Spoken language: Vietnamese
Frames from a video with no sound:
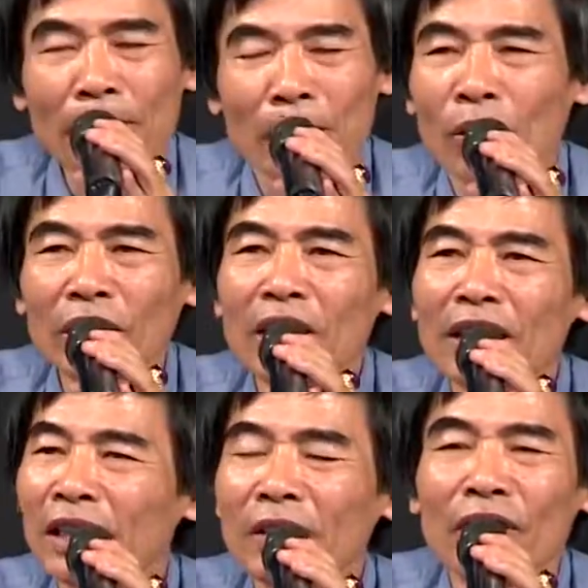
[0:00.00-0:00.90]
gặp đối
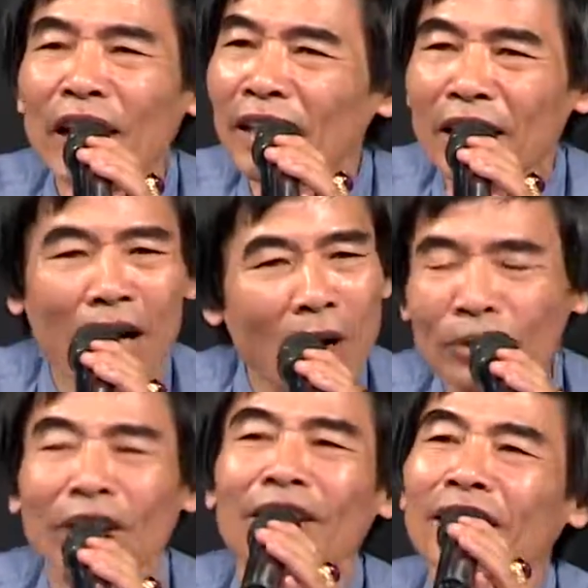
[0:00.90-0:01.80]
tượng như vậy
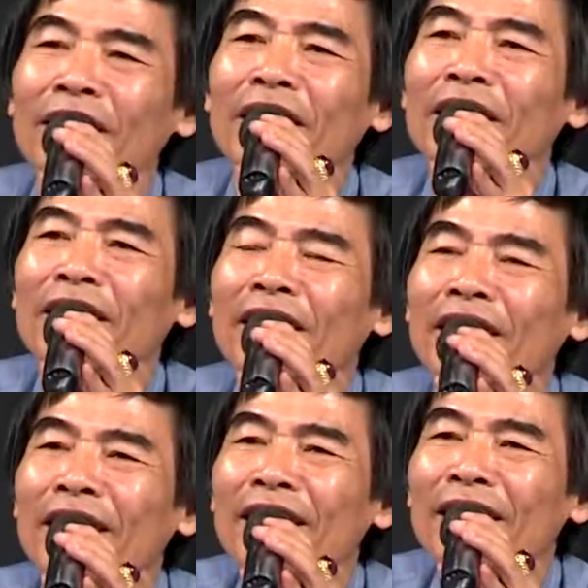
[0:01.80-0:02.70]
không thể tế nhị được.